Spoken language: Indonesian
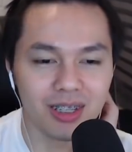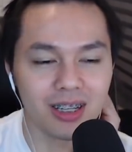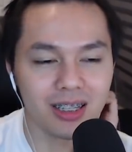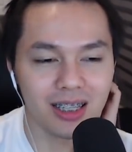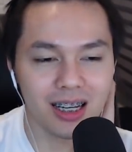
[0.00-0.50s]
ya
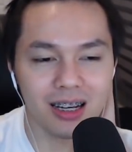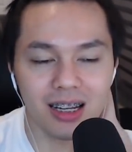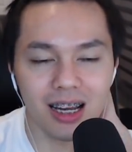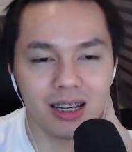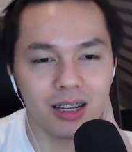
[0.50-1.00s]
ya karena
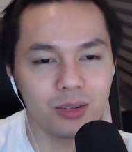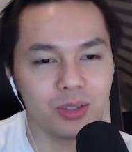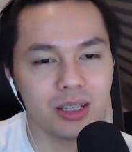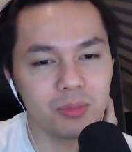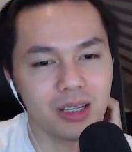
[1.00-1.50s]
nggak ada
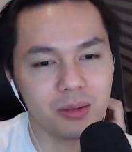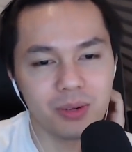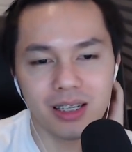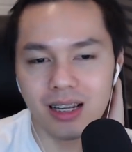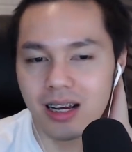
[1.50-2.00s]
duitnya
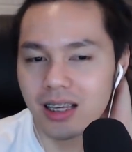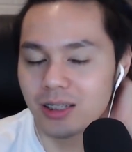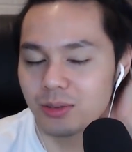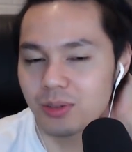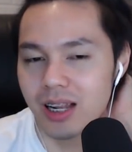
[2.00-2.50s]
beda-beda
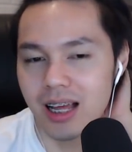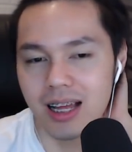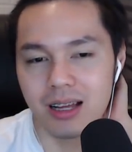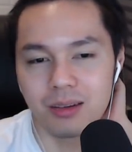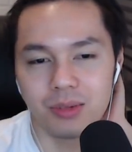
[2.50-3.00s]

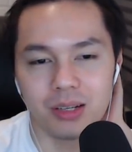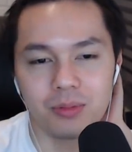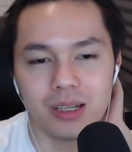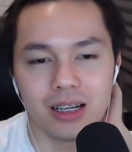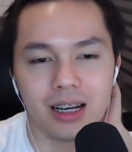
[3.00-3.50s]
itulah
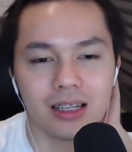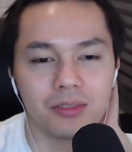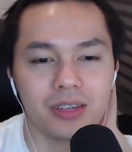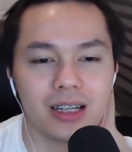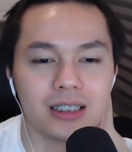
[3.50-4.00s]
beda-beda
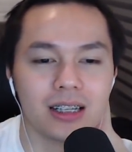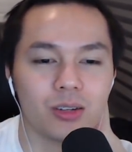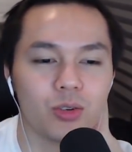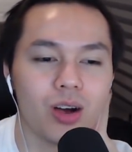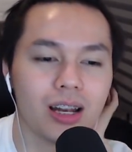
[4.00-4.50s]
keadaan finansial
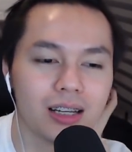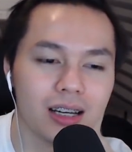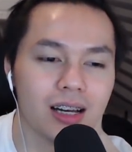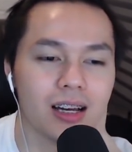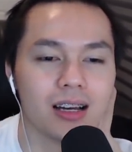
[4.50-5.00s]

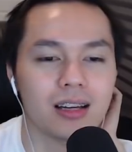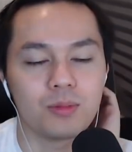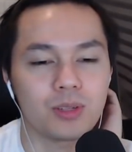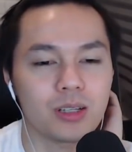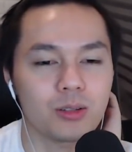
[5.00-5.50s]
keluarga
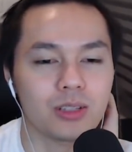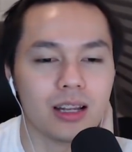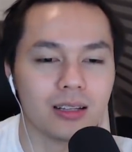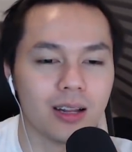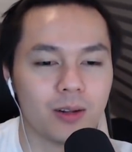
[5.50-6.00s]
mungkin lo
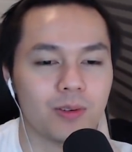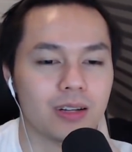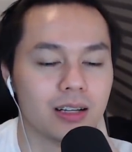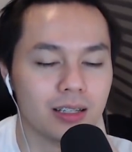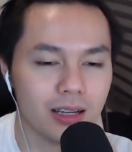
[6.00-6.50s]
terakhir dari
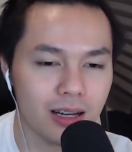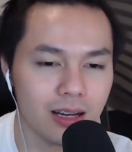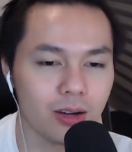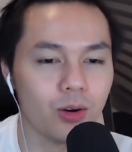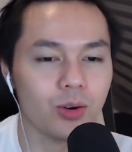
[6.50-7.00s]
keluarga
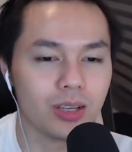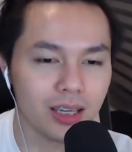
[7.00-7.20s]
yang oke